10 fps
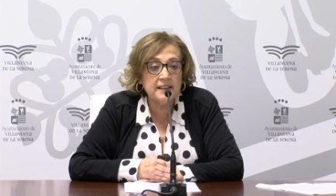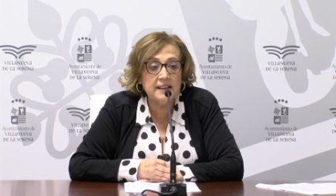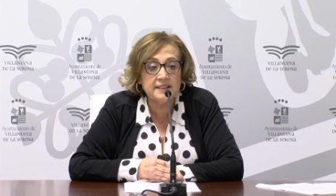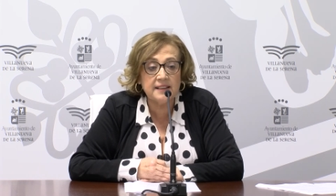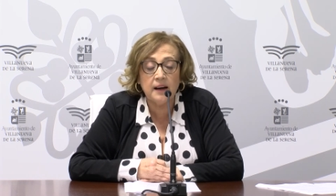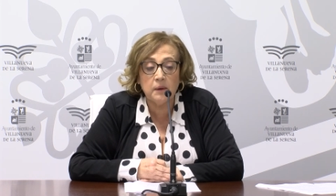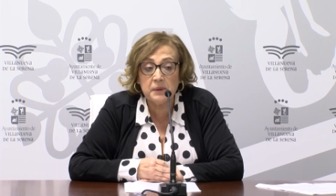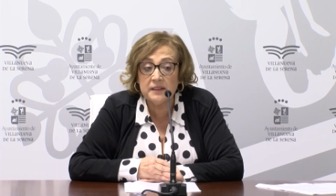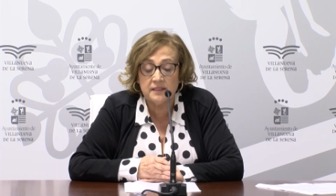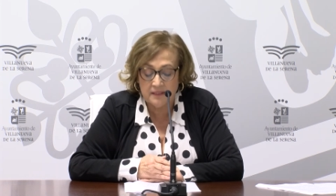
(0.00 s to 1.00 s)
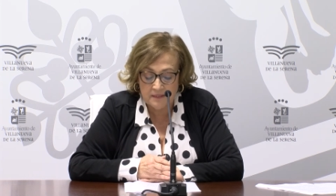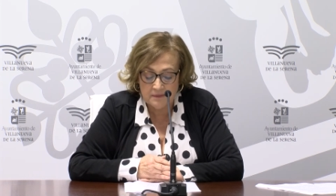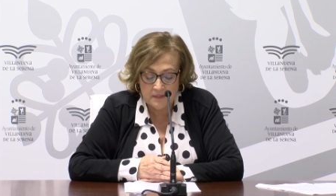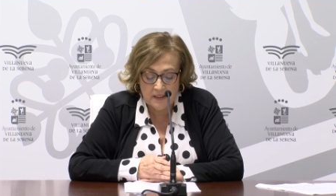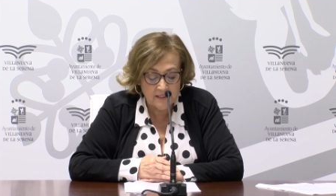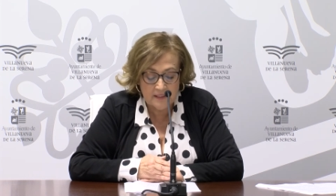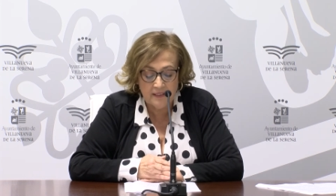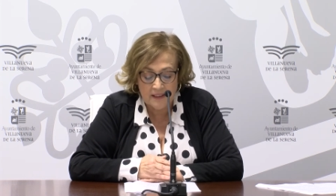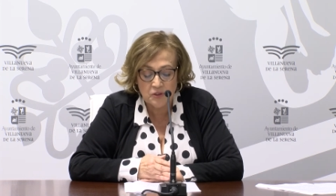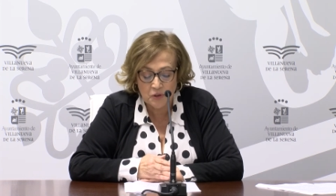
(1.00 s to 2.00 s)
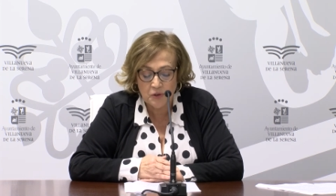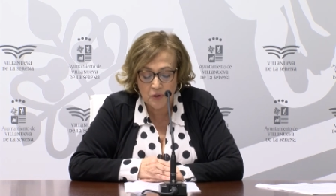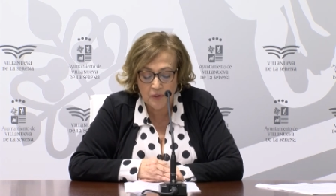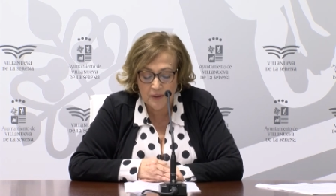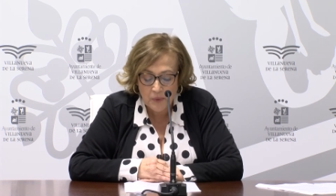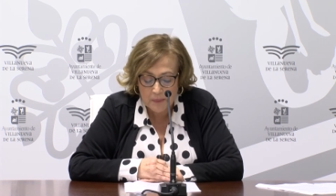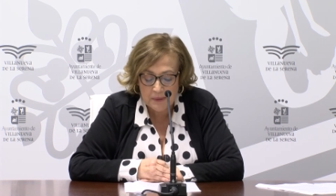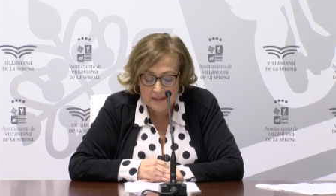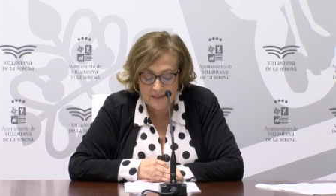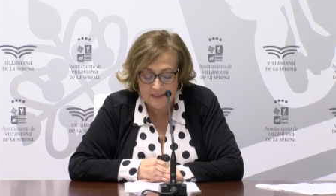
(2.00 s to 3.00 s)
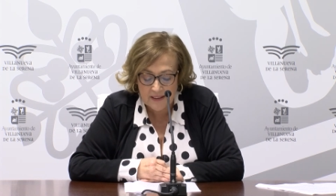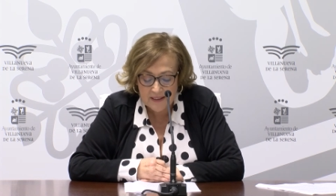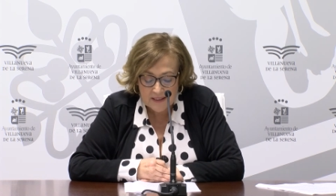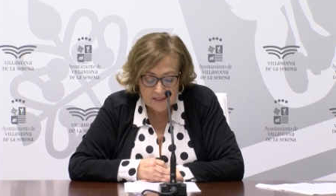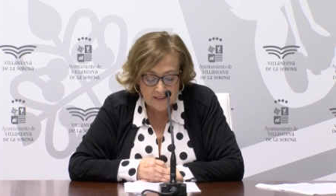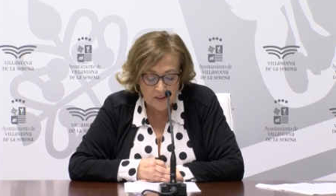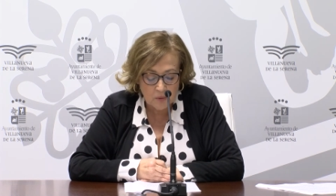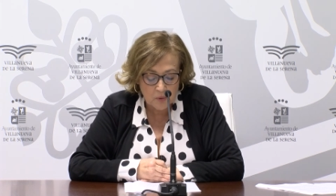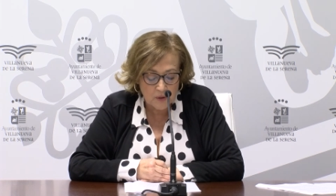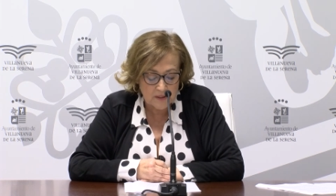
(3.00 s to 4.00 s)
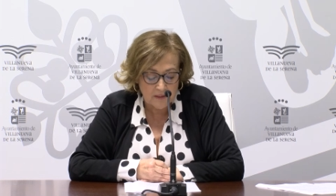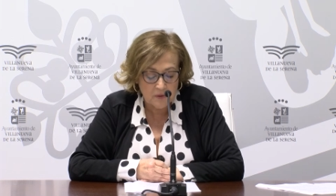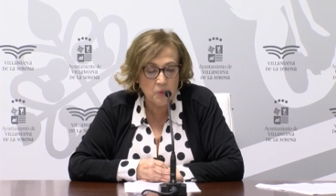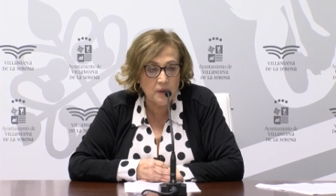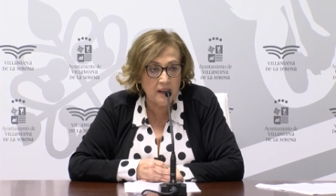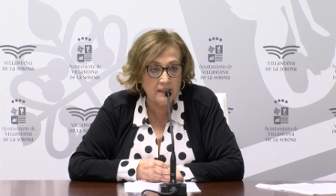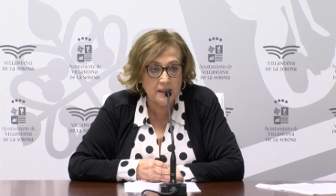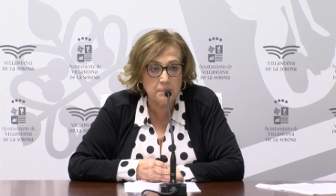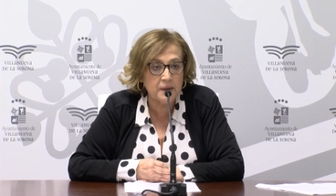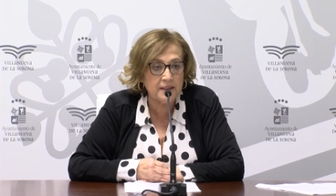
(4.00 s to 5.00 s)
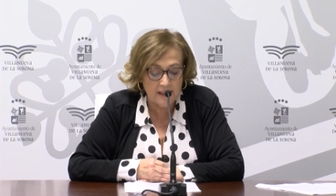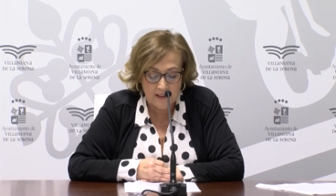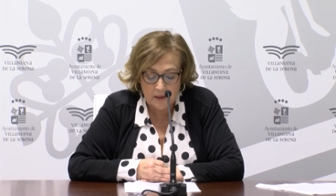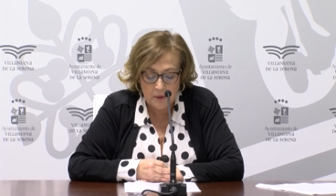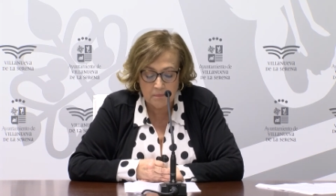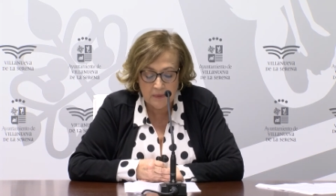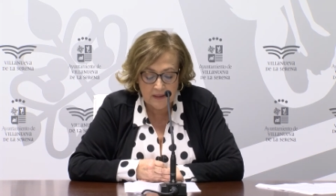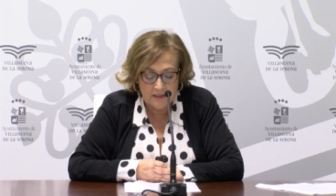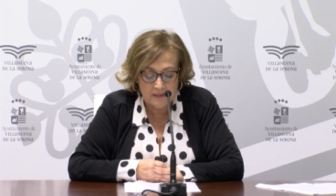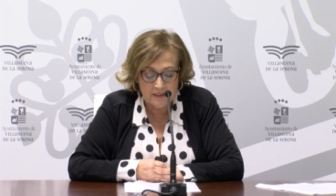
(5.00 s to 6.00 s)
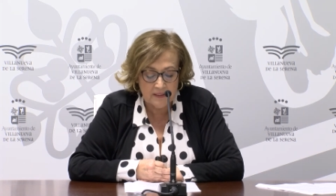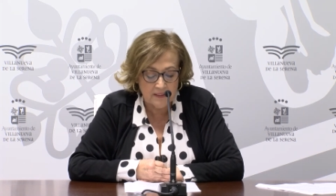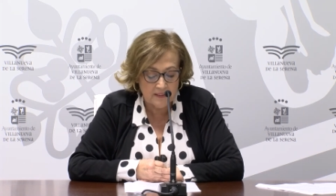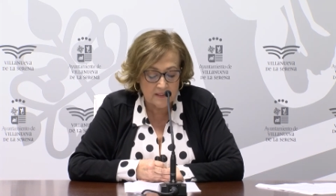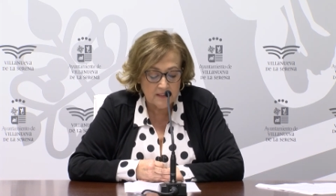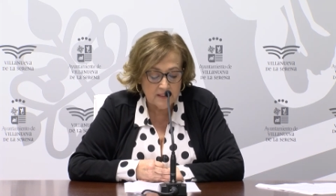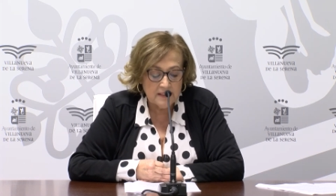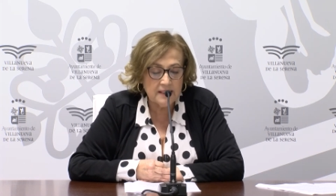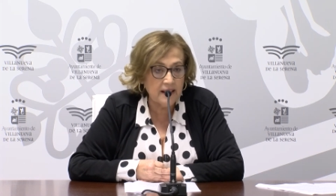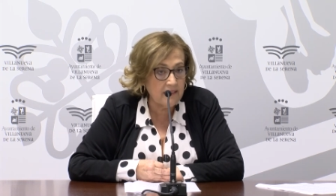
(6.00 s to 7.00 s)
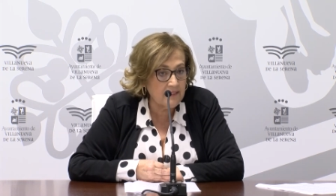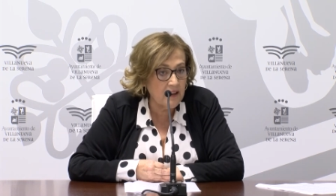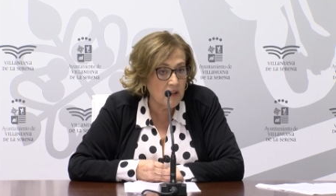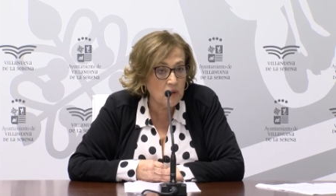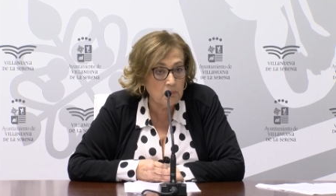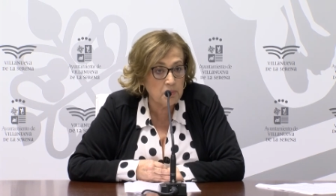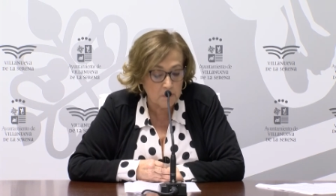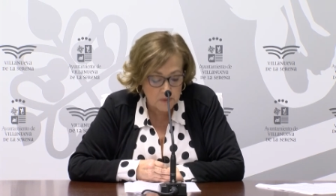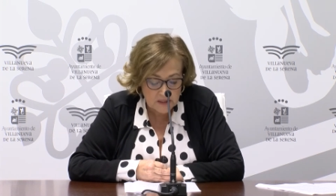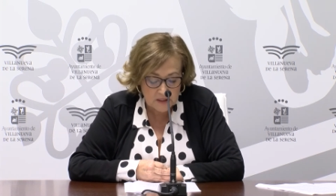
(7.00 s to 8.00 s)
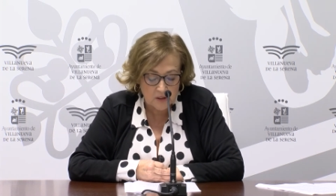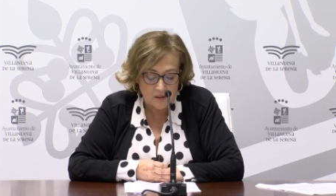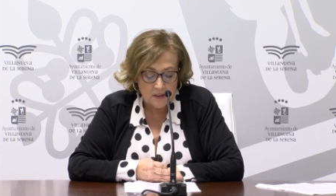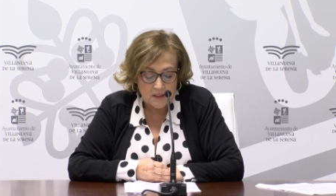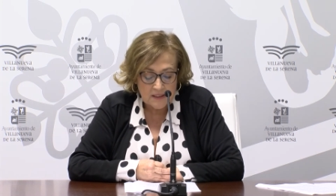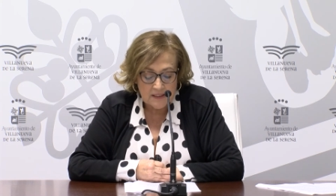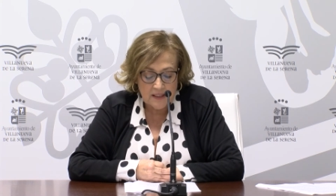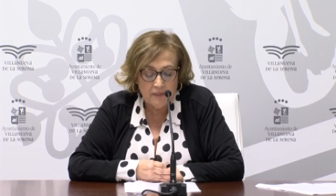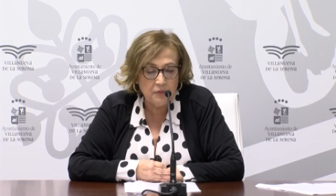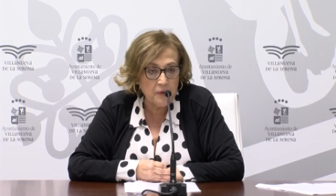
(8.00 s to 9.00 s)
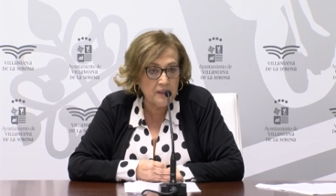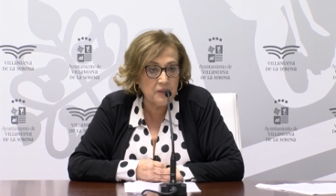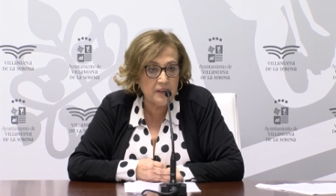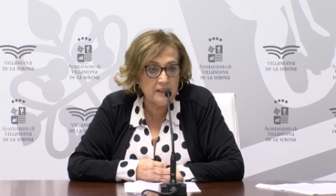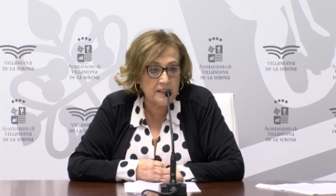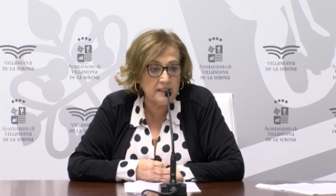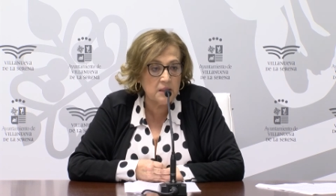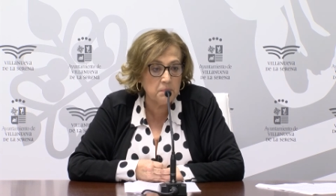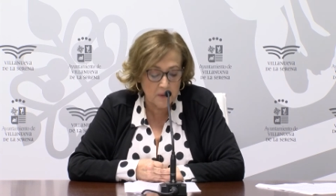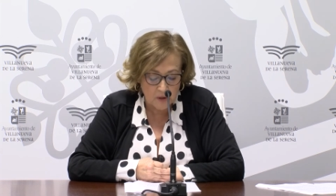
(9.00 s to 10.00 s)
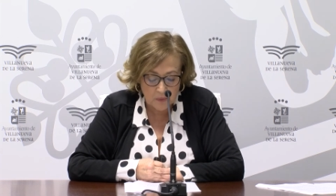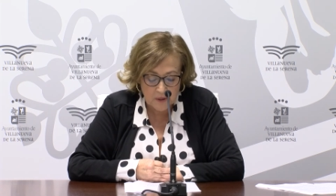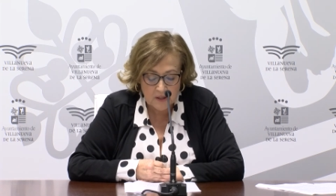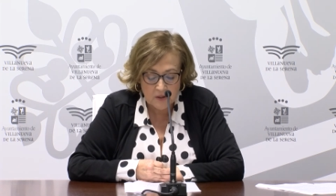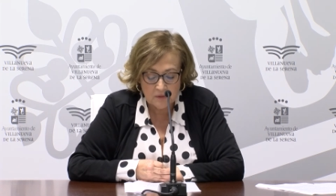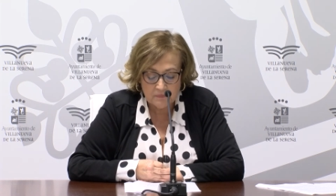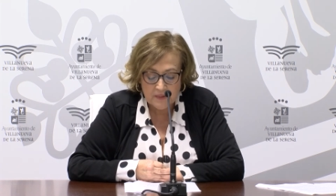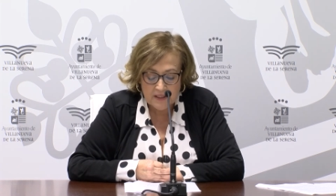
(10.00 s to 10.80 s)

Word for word: esta pista, este dato nos da una pista de cómo nuestra ciudad despierta cada vez más interés gracias al compromiso y el esfuerzo que desde este equipo de gobierno